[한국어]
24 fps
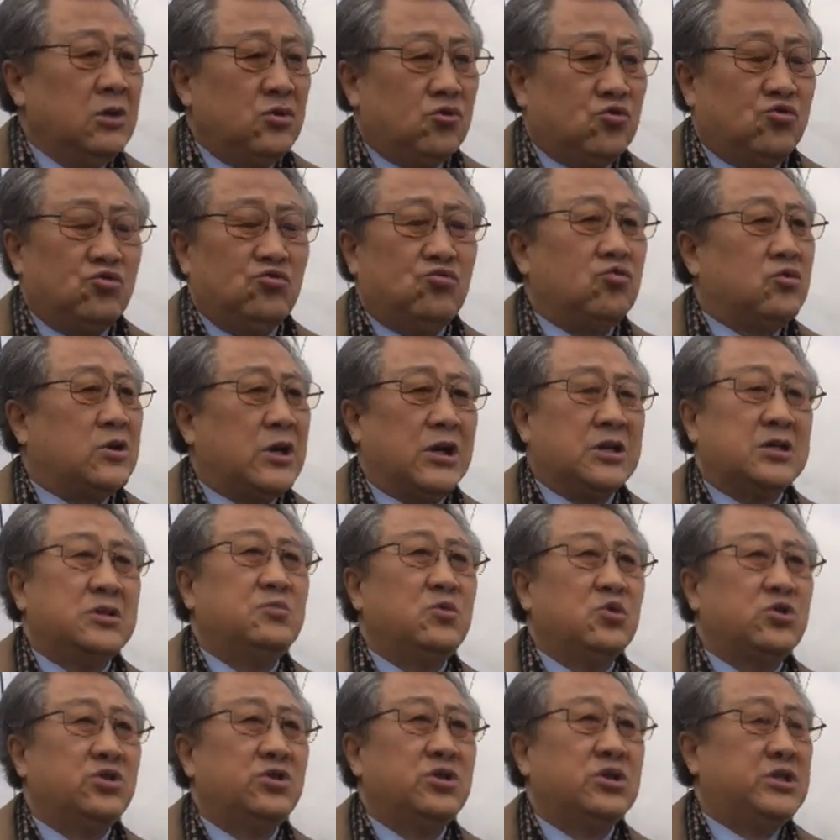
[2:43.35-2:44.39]
중국까지
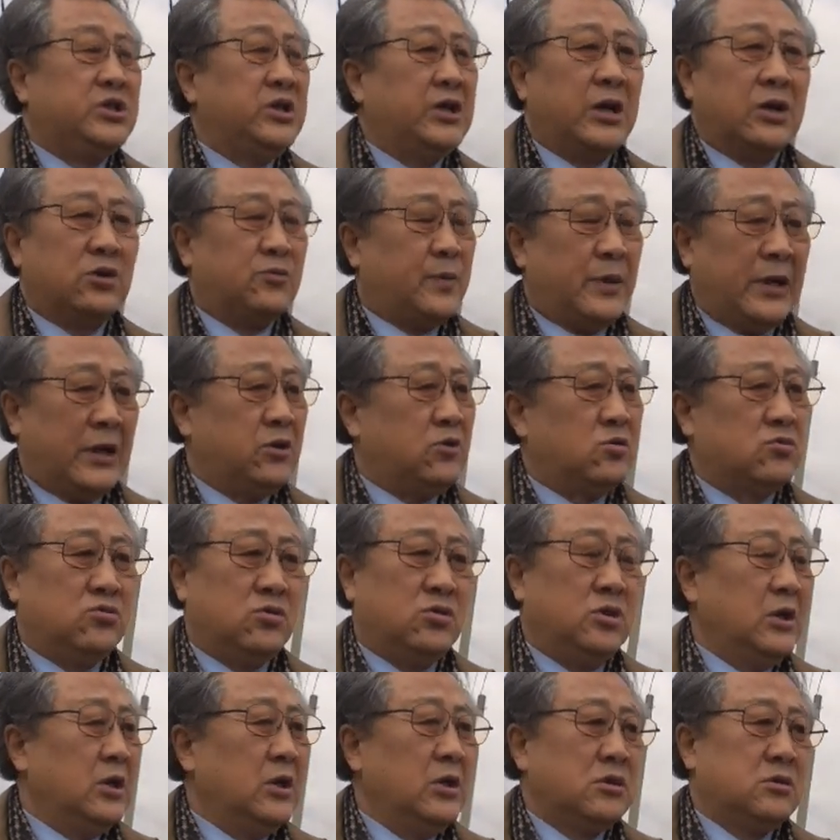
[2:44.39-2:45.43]
무슨 지하로 파놓고